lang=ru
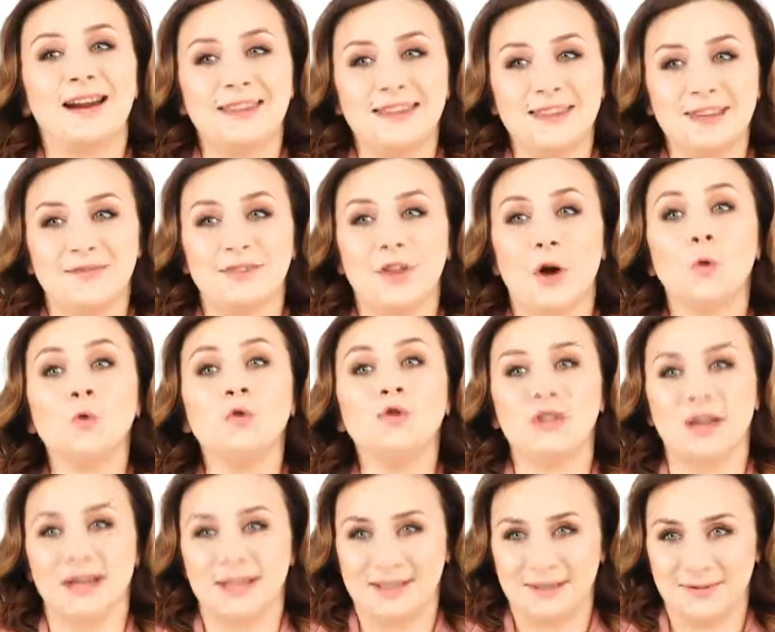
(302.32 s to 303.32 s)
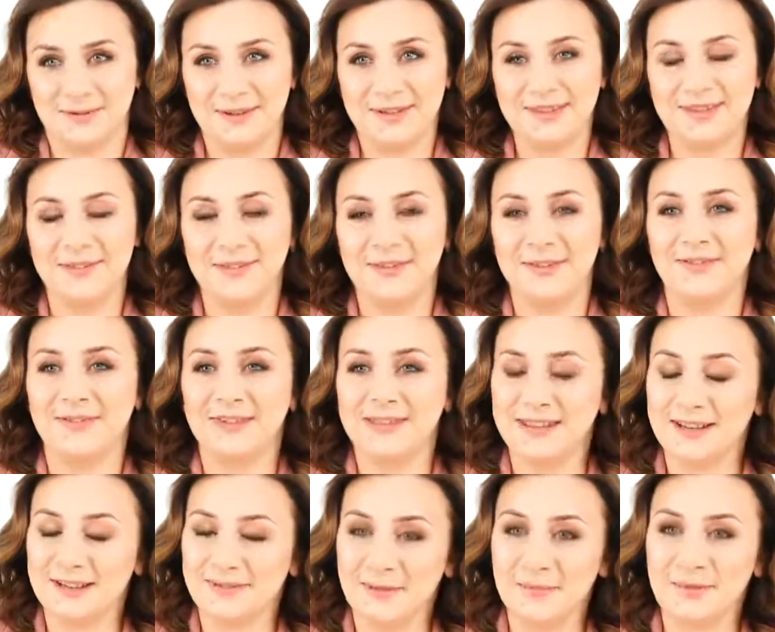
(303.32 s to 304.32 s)
активно участвовать в
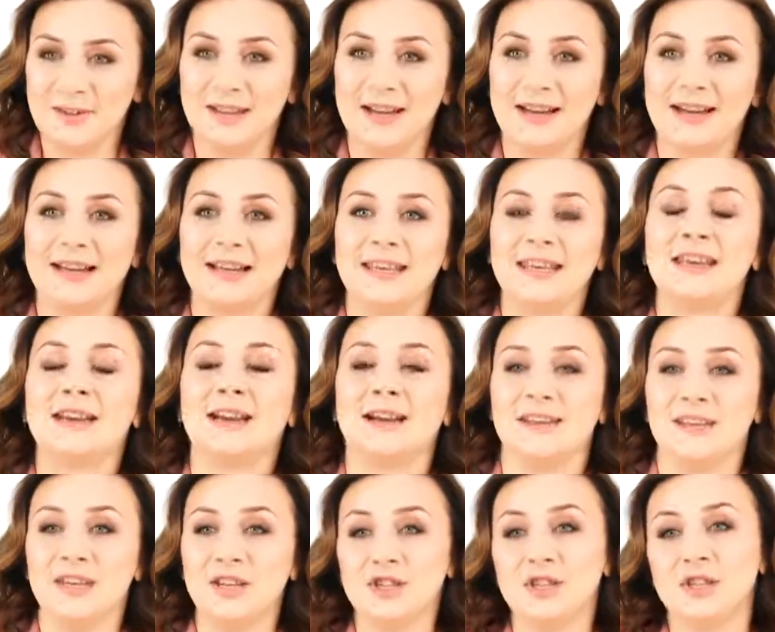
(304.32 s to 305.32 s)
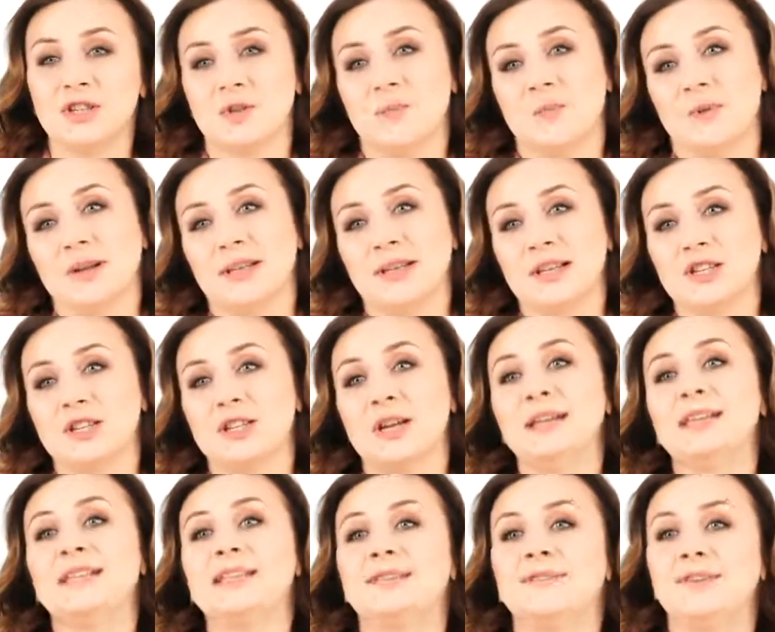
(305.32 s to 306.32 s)
этих вебинарах и, конечно же,
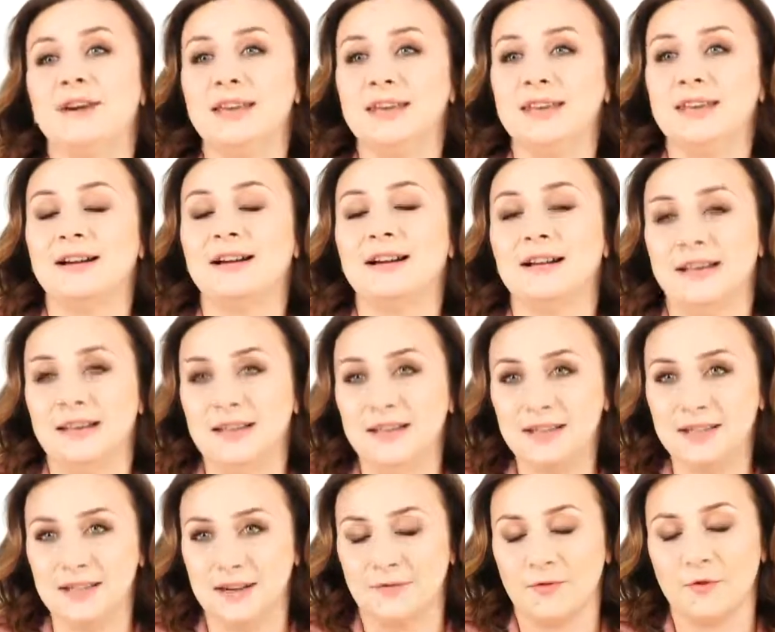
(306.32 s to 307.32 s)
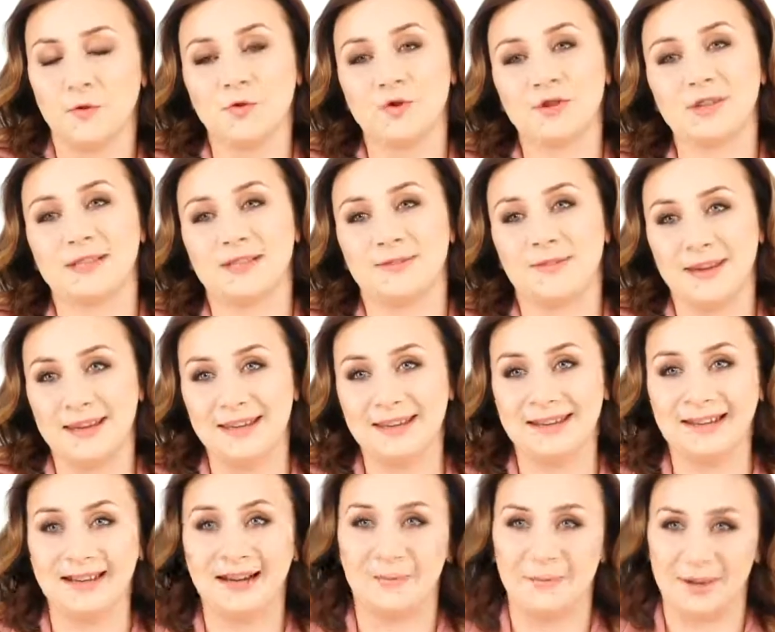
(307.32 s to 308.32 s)
приглашать своих лидеров уже
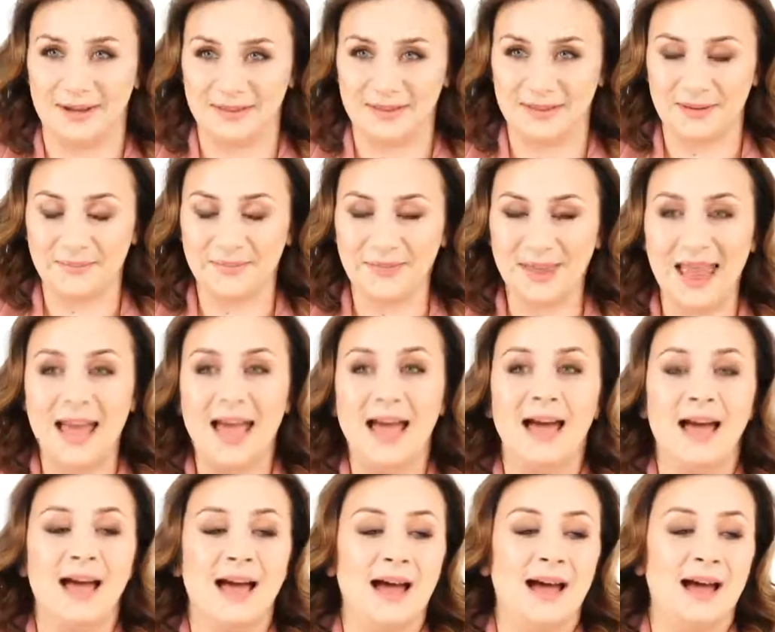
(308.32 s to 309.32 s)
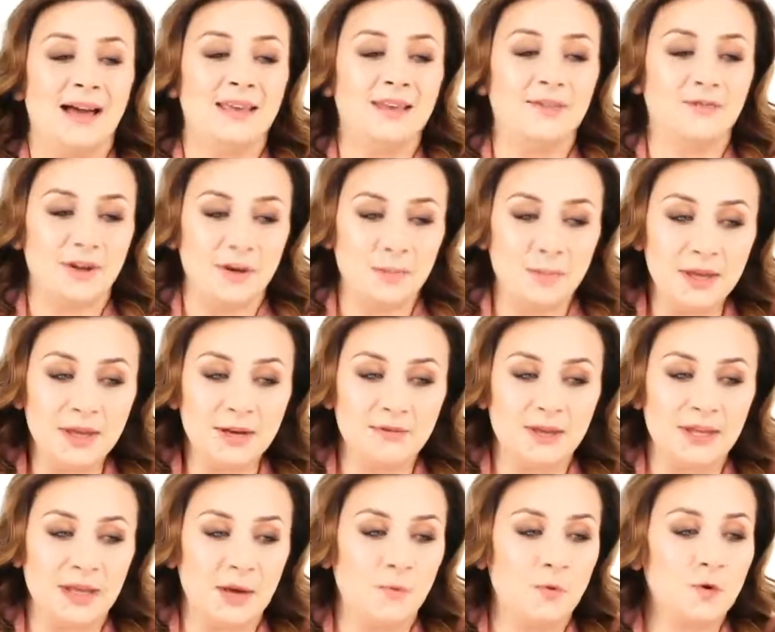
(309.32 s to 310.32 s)
своих команд.
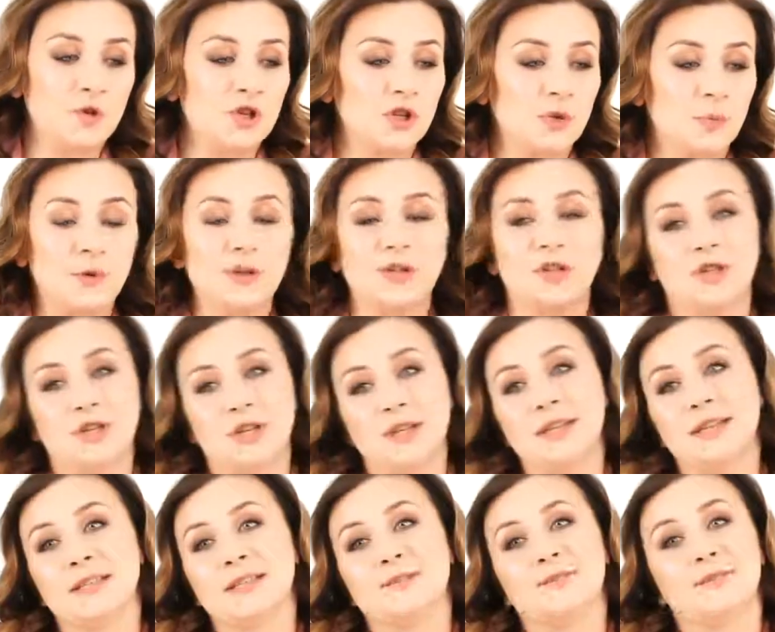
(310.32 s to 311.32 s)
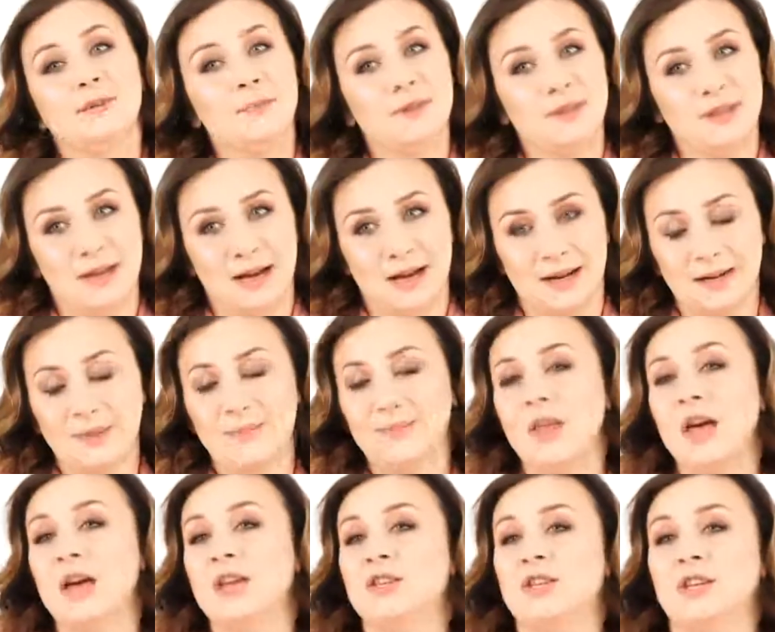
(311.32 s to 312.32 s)
Информирование может быть через вебинары,
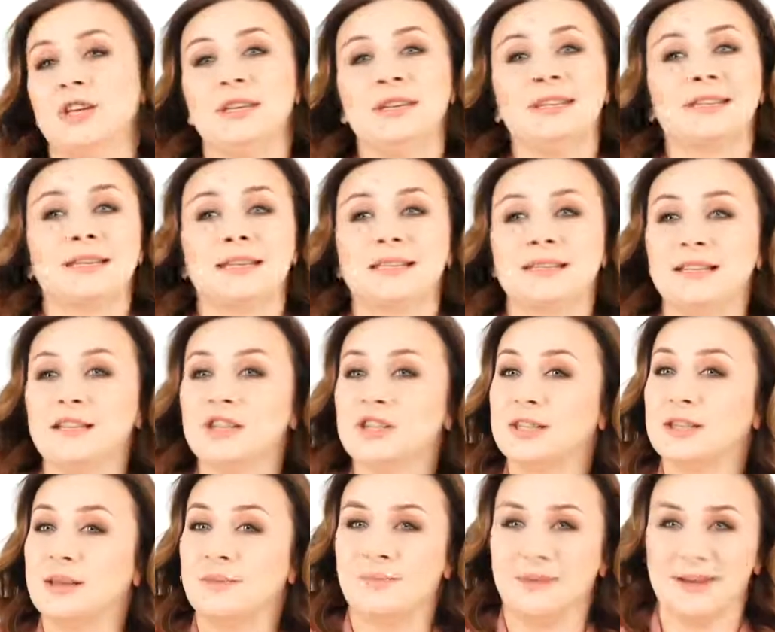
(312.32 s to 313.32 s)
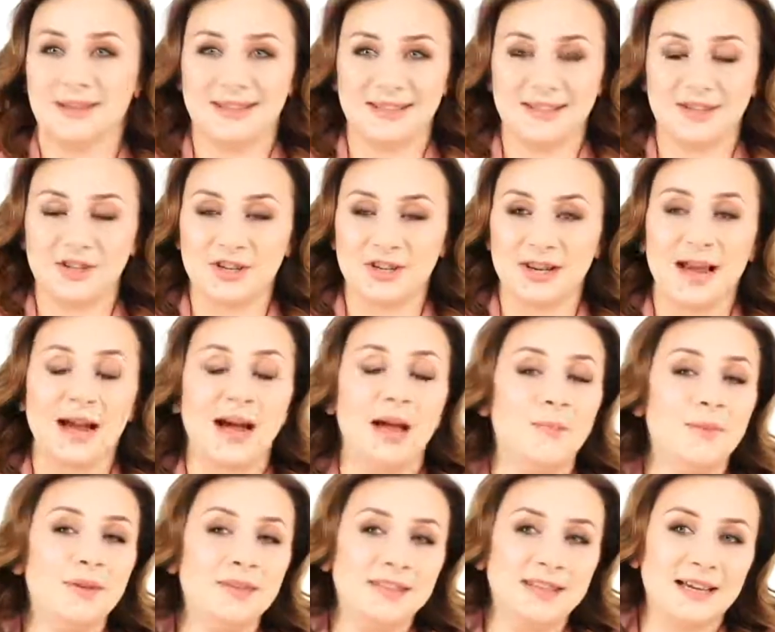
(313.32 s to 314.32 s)
через различные мессенджеры.
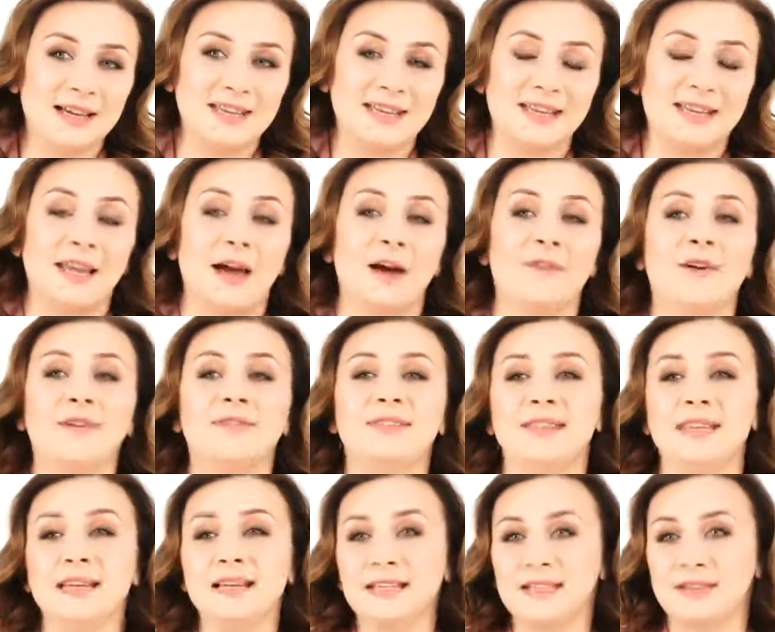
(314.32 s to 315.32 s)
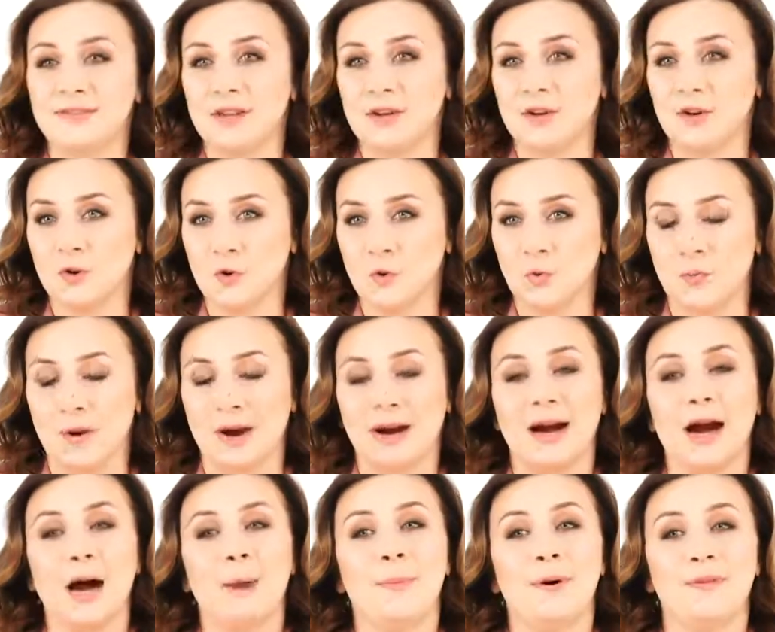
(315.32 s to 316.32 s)
Обязательно во всех своих
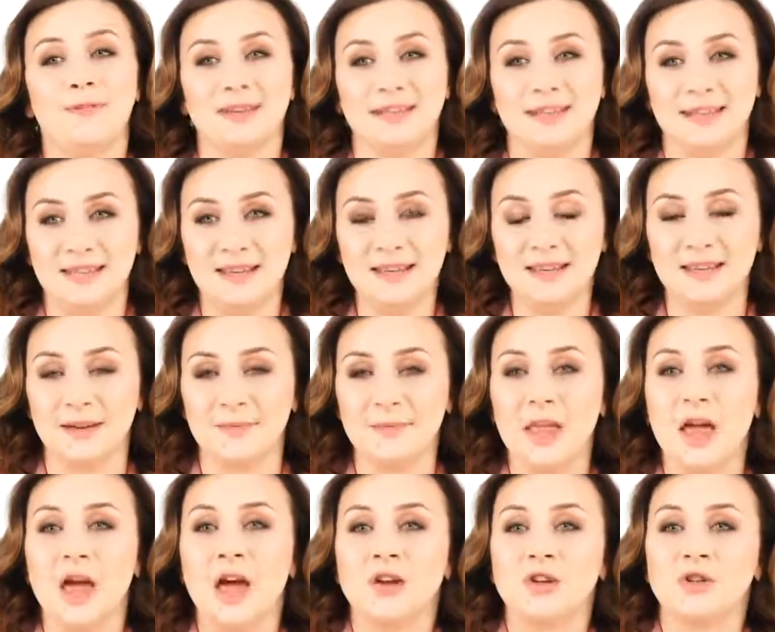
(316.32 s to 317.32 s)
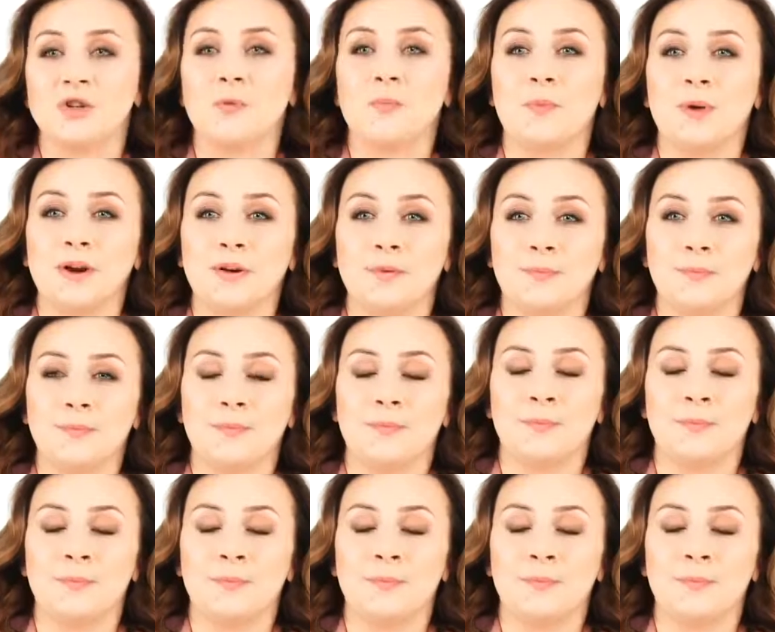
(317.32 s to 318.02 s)
группах оповестите, что про,